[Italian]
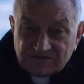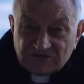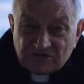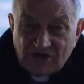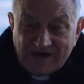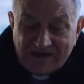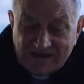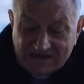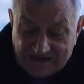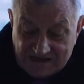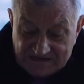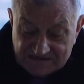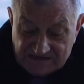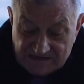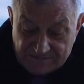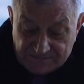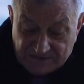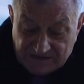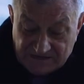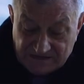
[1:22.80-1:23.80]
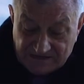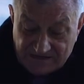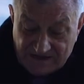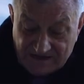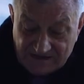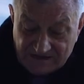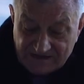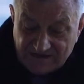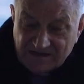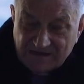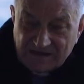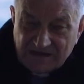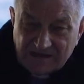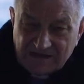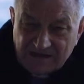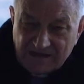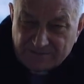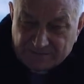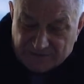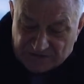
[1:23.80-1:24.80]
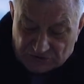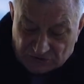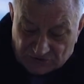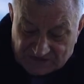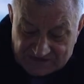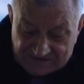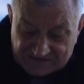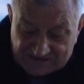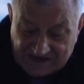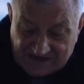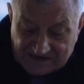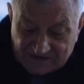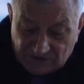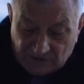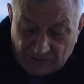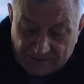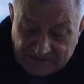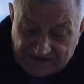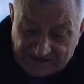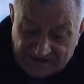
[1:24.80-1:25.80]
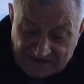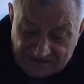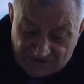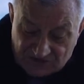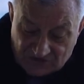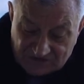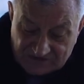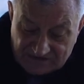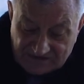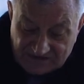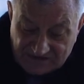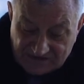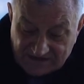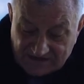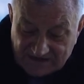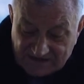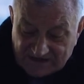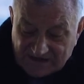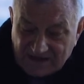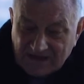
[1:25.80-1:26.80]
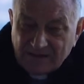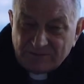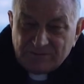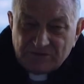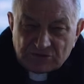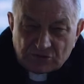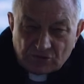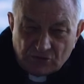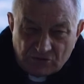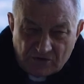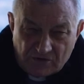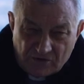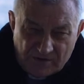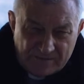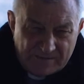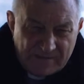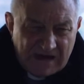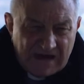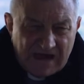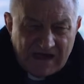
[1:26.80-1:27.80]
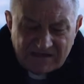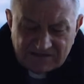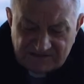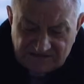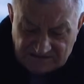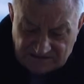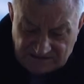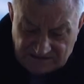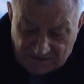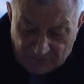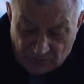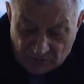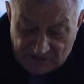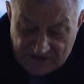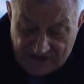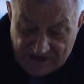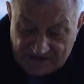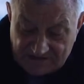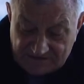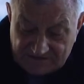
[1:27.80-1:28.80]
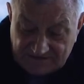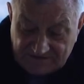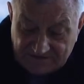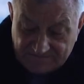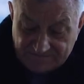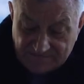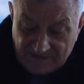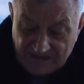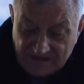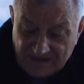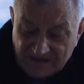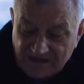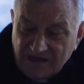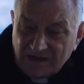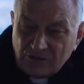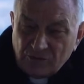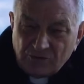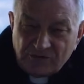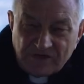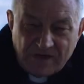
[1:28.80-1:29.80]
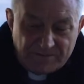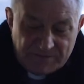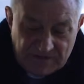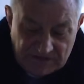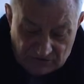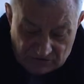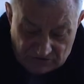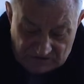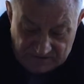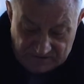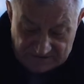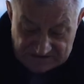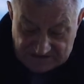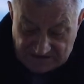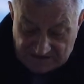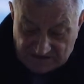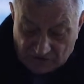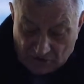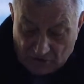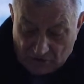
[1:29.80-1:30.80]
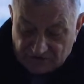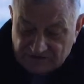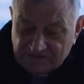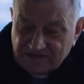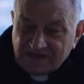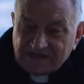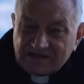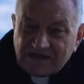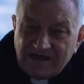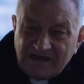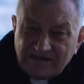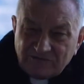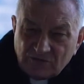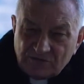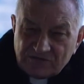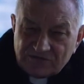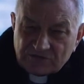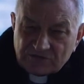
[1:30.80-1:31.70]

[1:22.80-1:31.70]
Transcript: già la casa è piena, è preso d'assalto perché la gente ha bisogno, ammalati, indemoniati e lui è pieno di misericordia. È calato il